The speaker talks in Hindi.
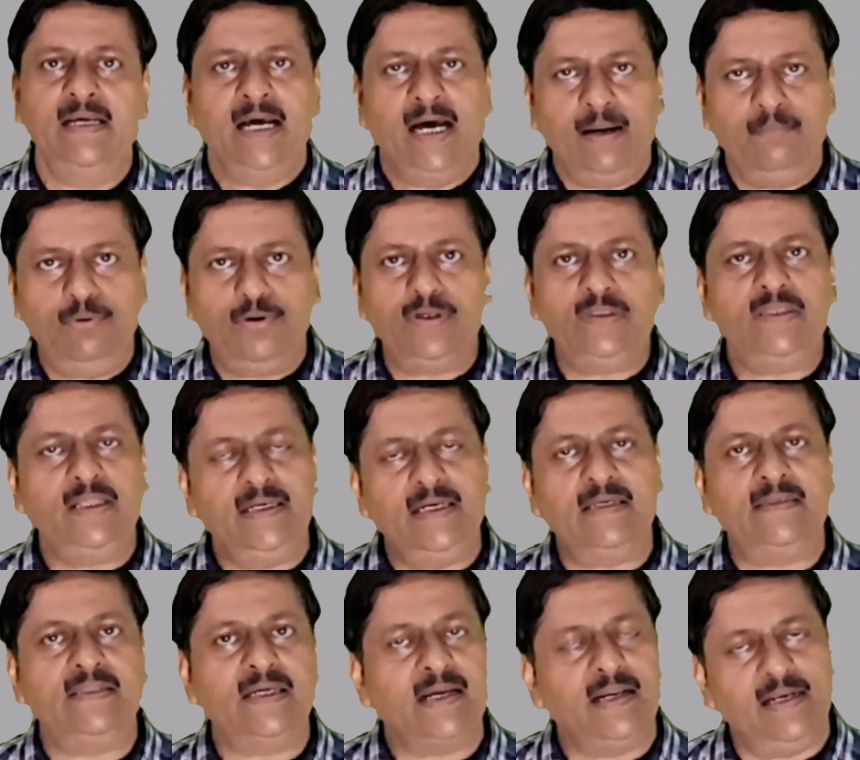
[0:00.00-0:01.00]
हम लोग इसे
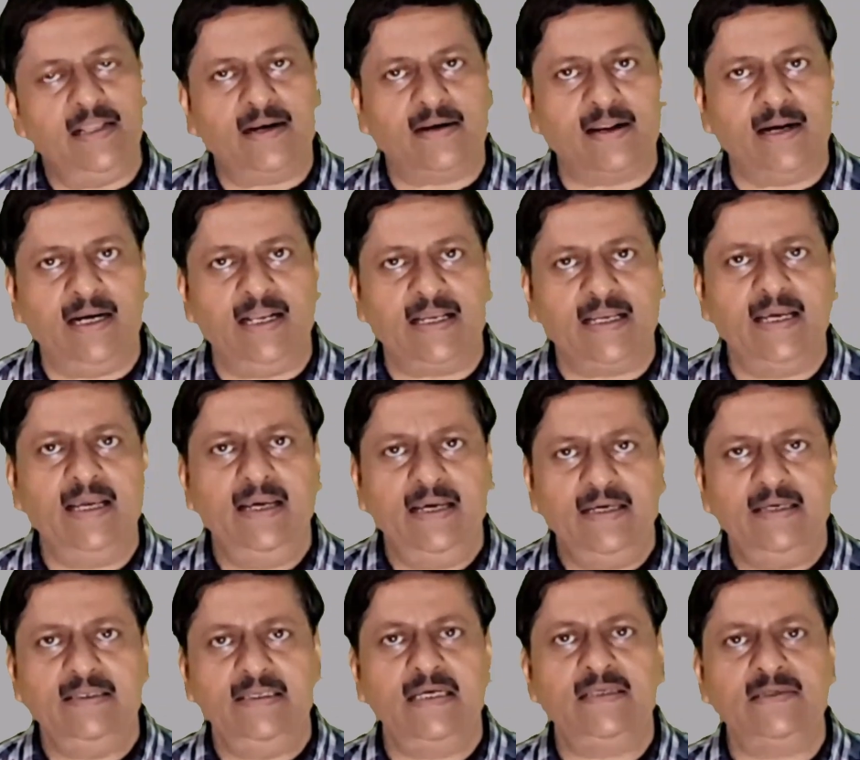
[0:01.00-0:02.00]
नेट से क्लियर कर लेंगे
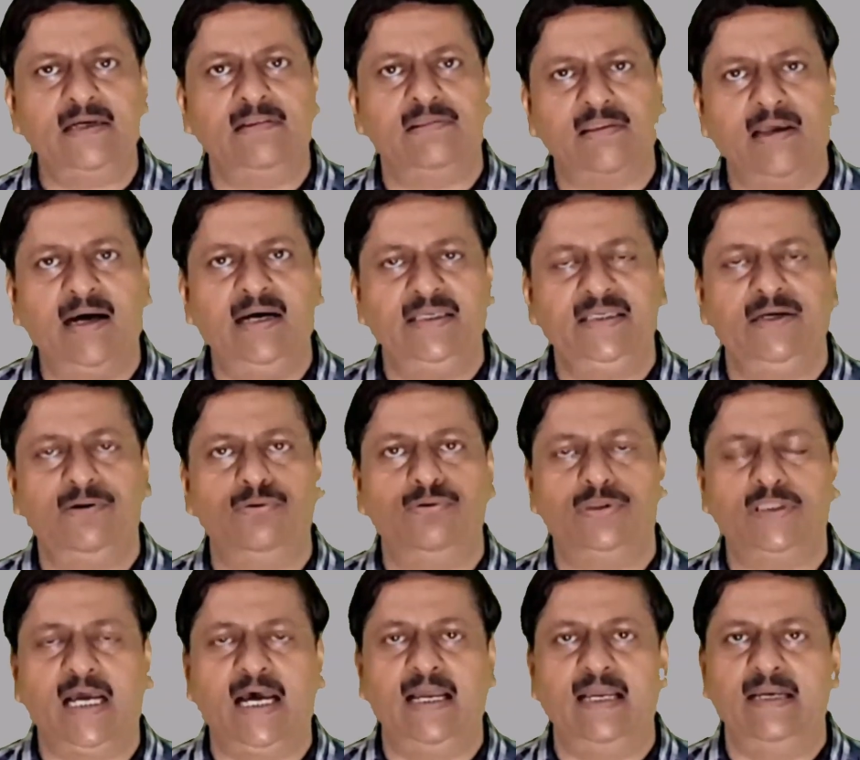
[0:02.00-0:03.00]
ये चलता है यह
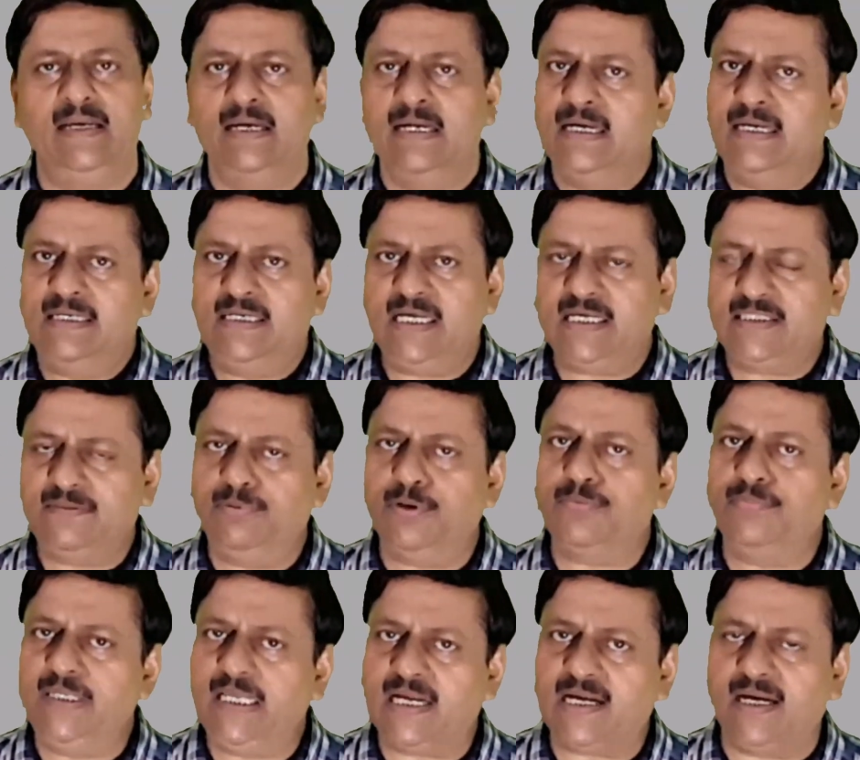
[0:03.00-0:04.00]
होता है टेक्स्ट बुक
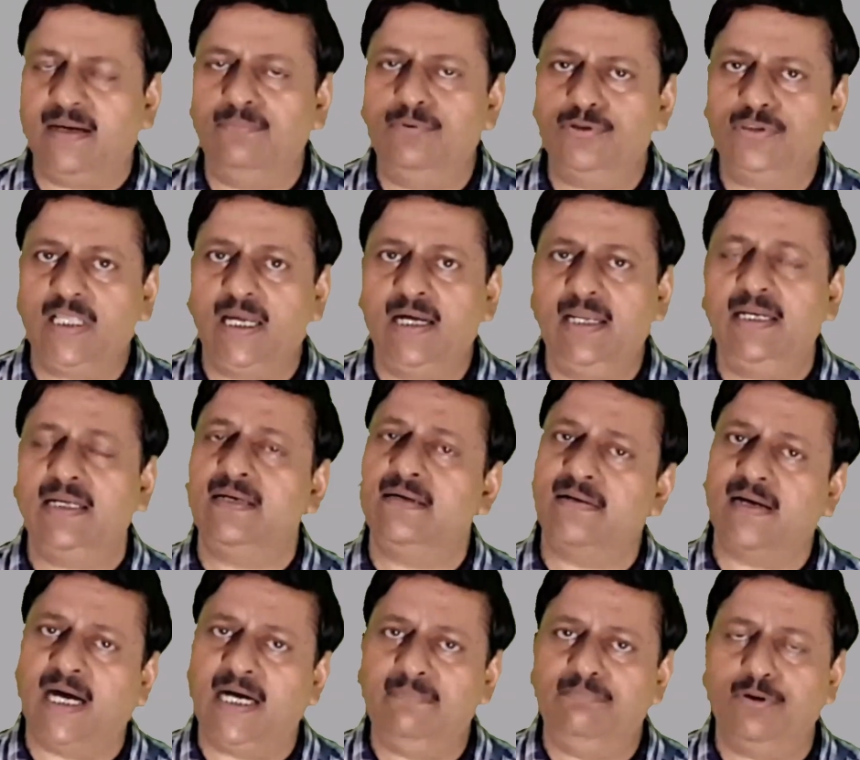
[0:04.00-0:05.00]
में ये कम होता है लेकिन
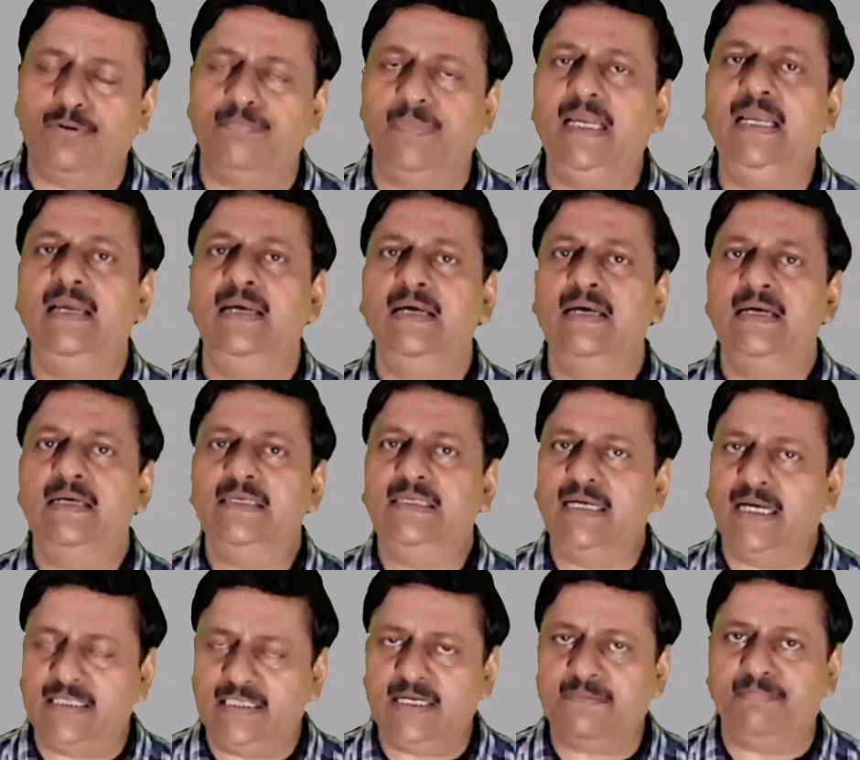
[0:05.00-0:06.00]
गाइड बुक में ये
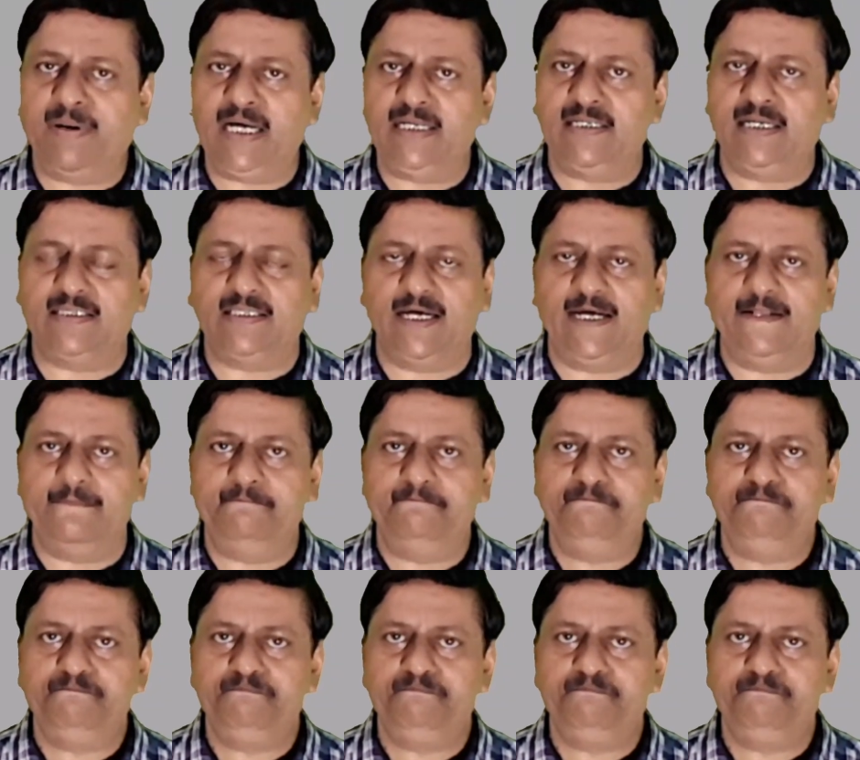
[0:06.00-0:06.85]
अधिक पाया जाता है